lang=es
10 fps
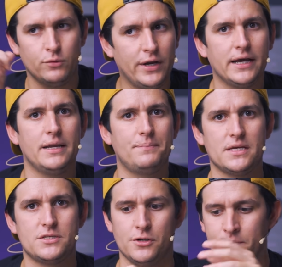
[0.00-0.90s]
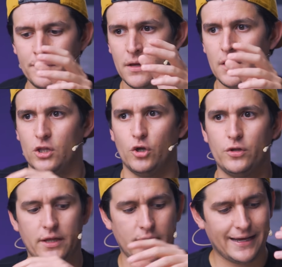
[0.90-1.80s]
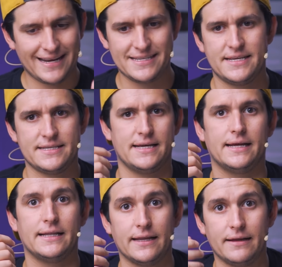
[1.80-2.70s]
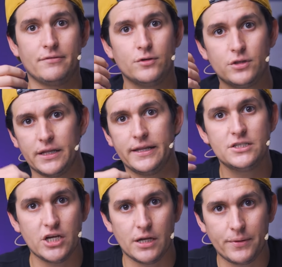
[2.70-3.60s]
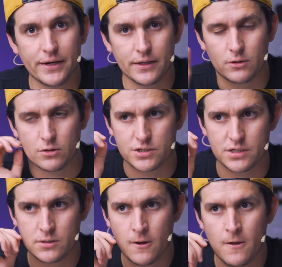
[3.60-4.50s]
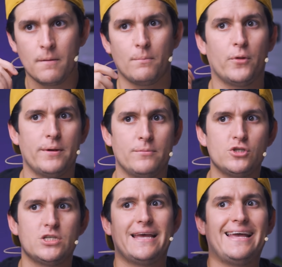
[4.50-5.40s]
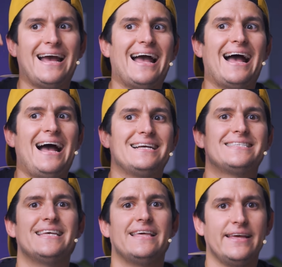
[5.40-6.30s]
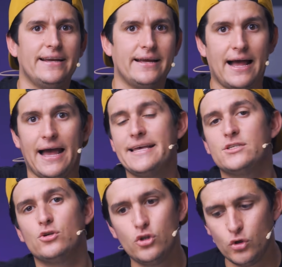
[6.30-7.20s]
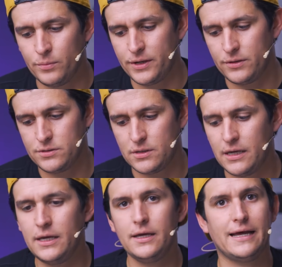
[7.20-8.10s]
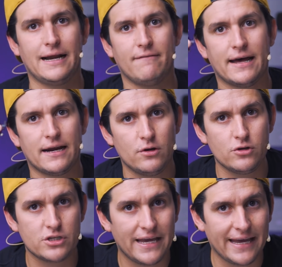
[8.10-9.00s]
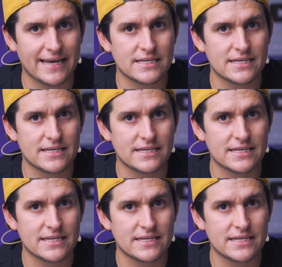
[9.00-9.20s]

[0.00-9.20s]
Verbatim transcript: Una encriptación donde gracias a que el teléfono tiene jailbreak, entonces podemos acceder a esos números y grabarlos en